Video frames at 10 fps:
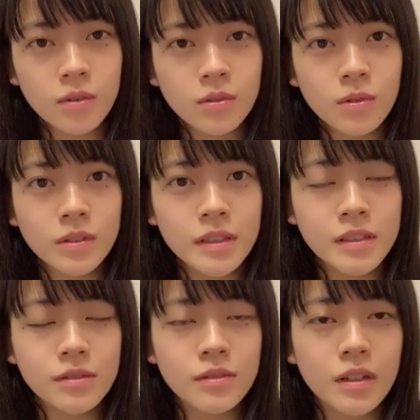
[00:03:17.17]
と同
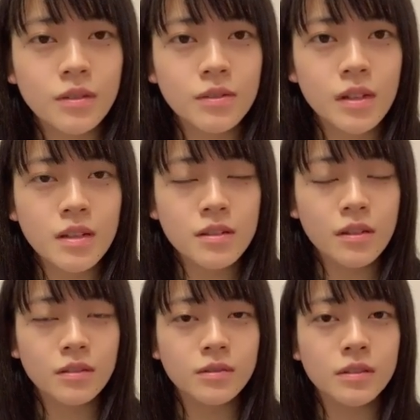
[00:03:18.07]
じぐらいのサイズ
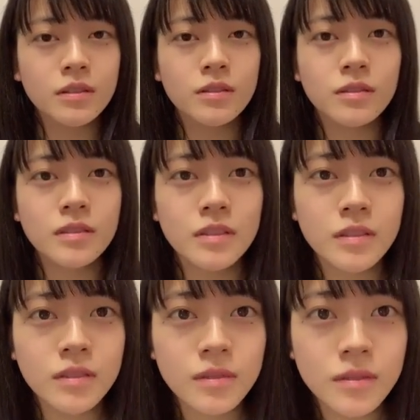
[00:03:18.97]
ある
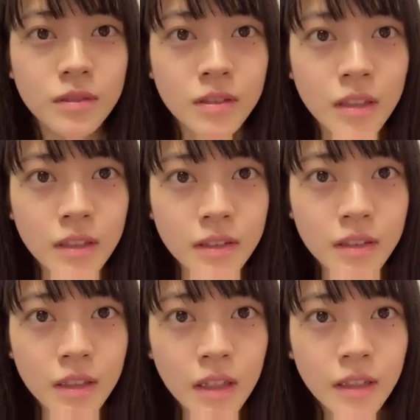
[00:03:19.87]
ぐらい
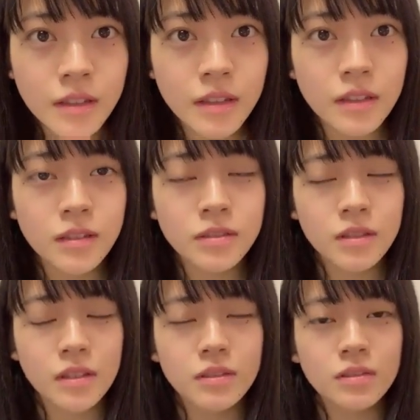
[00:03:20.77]
でかく
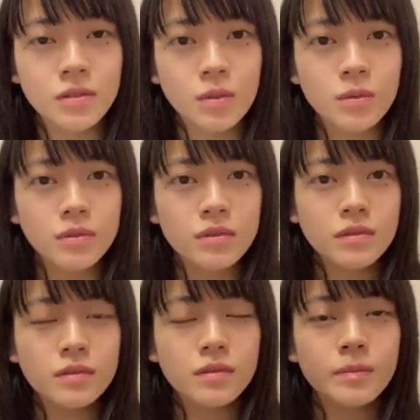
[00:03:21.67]
て、そう
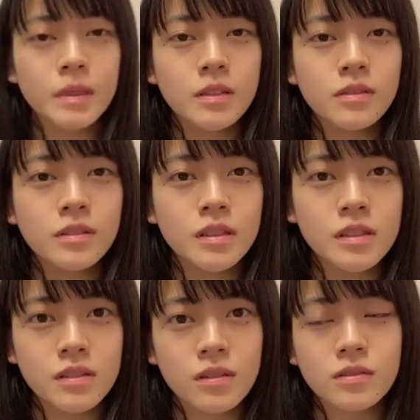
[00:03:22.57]
びっくりし
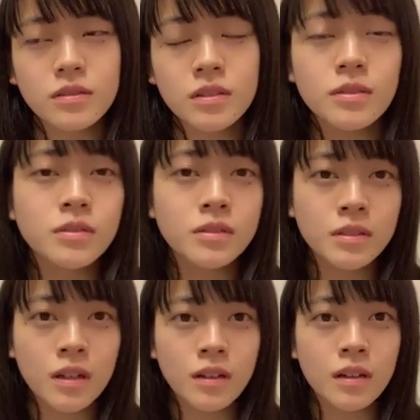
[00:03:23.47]
た記憶
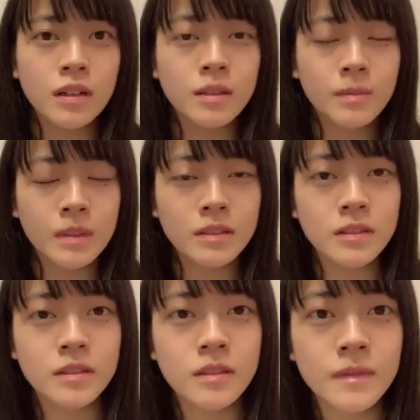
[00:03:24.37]
がありま
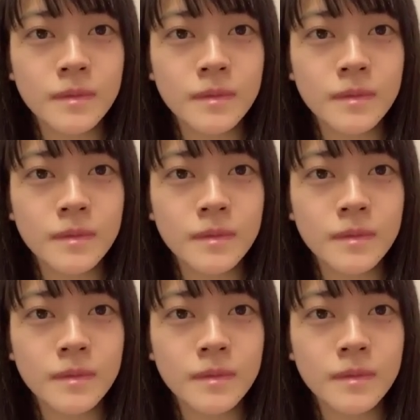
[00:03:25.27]
す。